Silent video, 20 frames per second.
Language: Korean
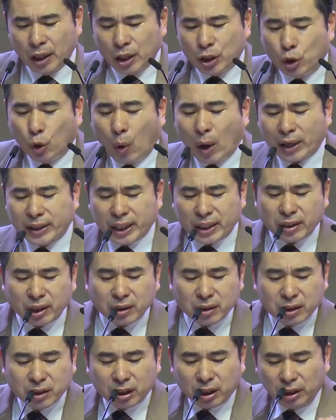여호와께서
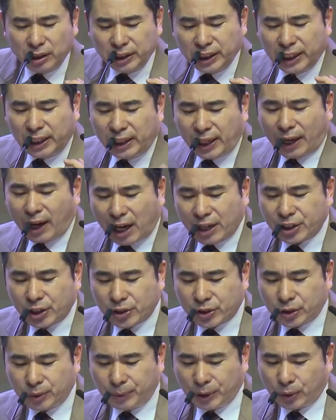큰 일을
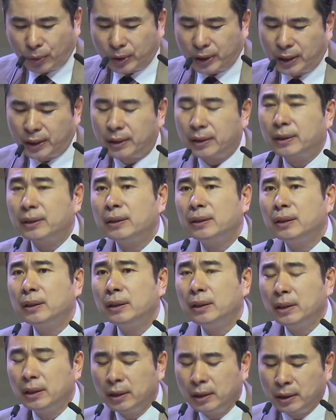행하셨음이로다.
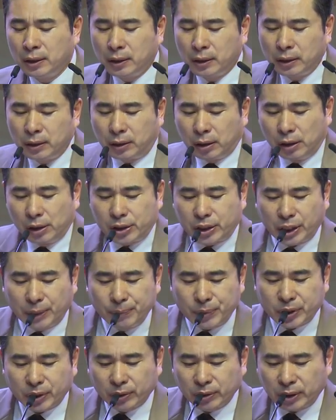
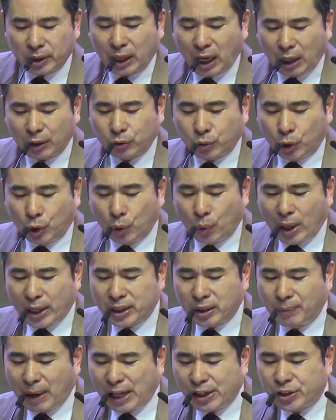들짐승들아
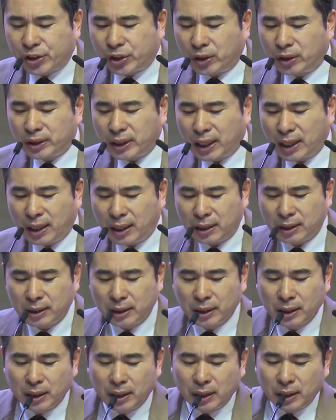두려워하지 말지어다
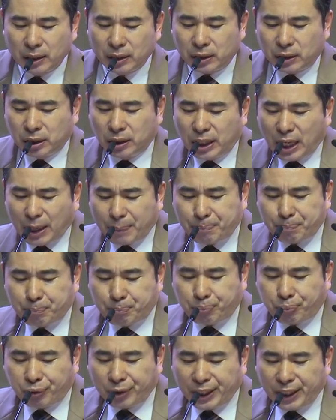들에
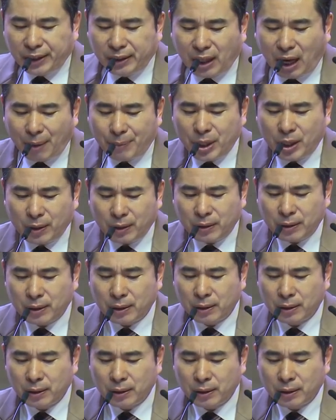풀이 나며